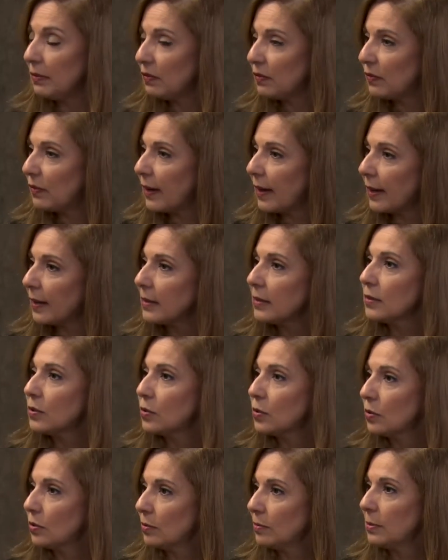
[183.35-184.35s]
fala
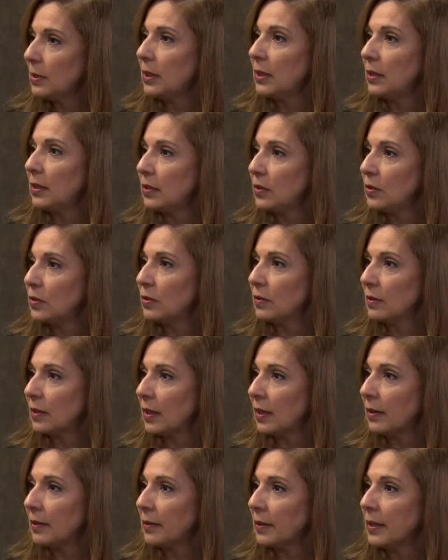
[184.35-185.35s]
sobre isso,
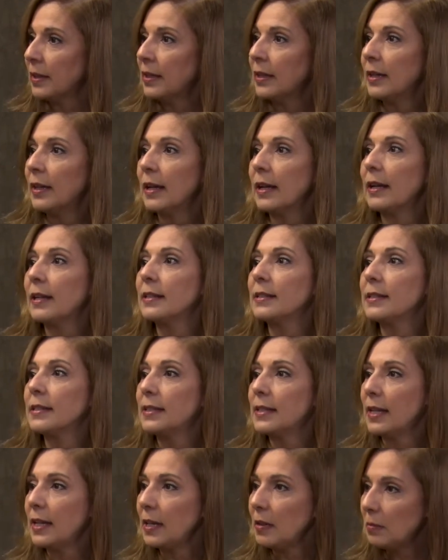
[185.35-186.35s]
né? Sim. Ela
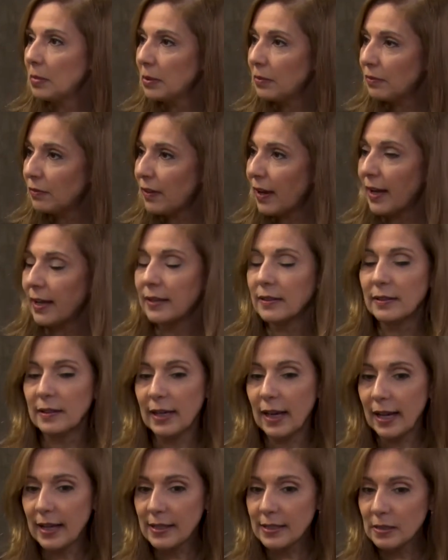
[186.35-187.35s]
sempre fala,
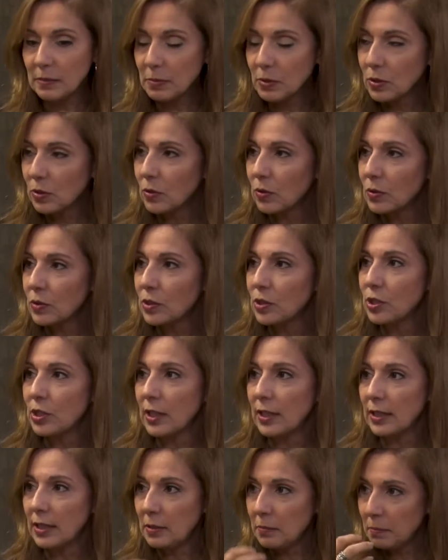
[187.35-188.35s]
traz a
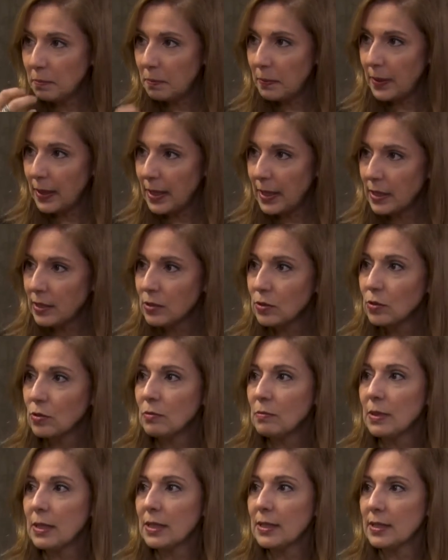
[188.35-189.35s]
psicologia ali em
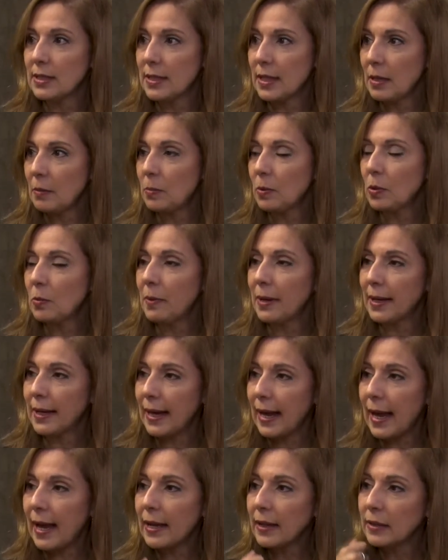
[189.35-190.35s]
peso, mas sempre com uma
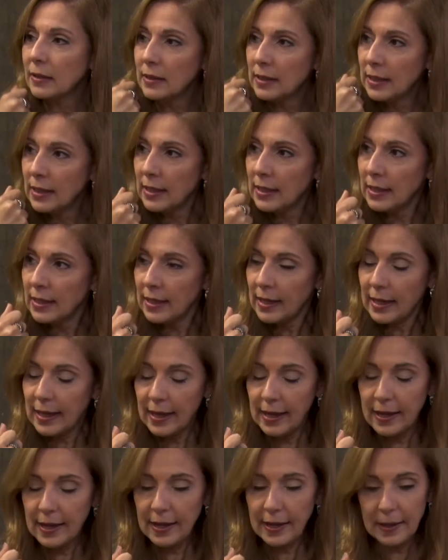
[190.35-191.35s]
carga
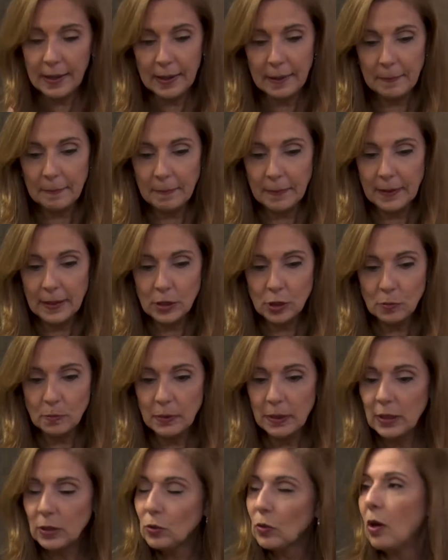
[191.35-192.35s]
é,
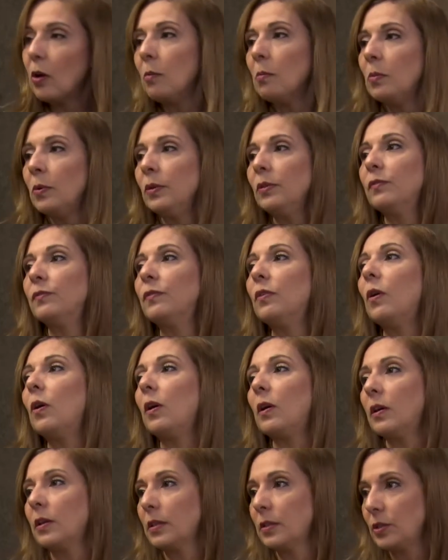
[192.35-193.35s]
espiritual muito
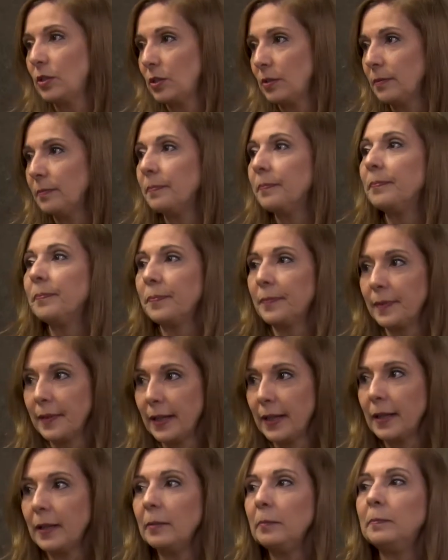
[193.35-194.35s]
forte.
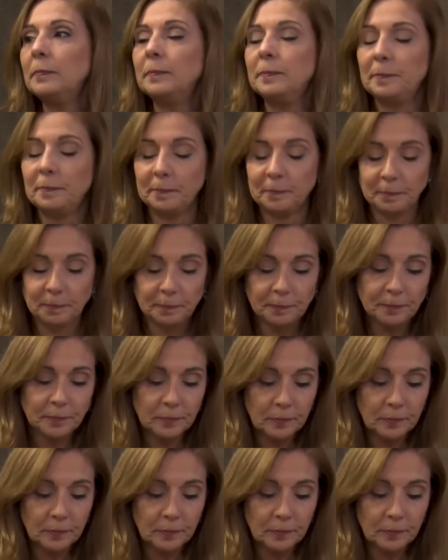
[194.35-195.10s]
Né? Exatamente. Né?